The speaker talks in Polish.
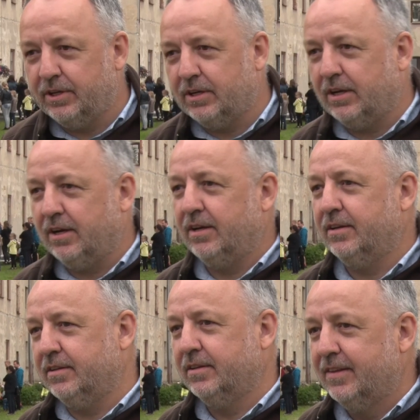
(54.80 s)
Kilka
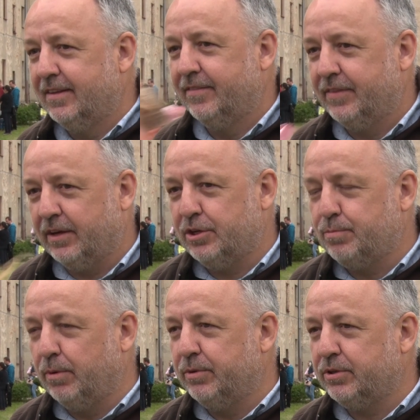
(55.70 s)
jakichś
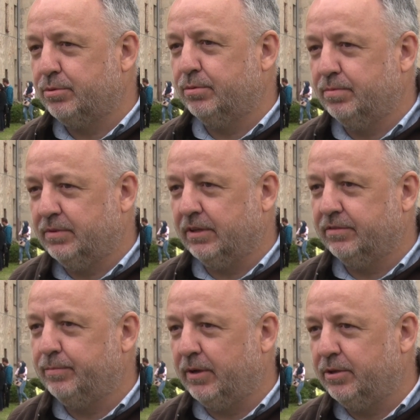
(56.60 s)
pomysłów tak
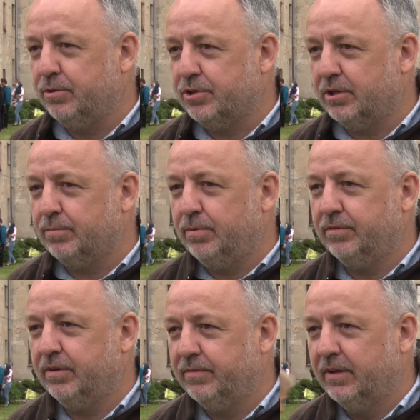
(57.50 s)
wypaliło, że tak
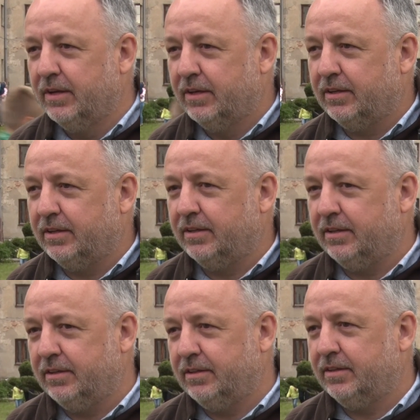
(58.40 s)
powiem, i,
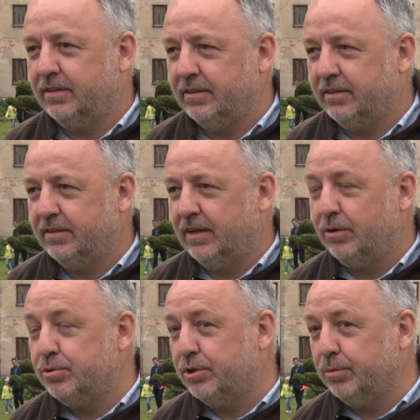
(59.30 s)
i, i, a
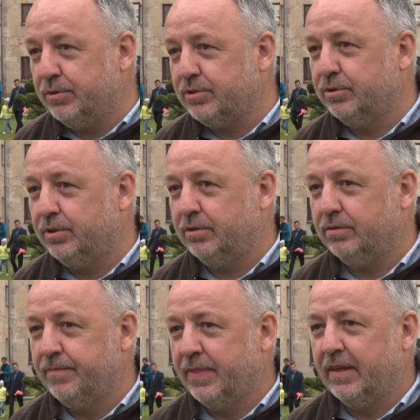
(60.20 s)
ludzie dopisują,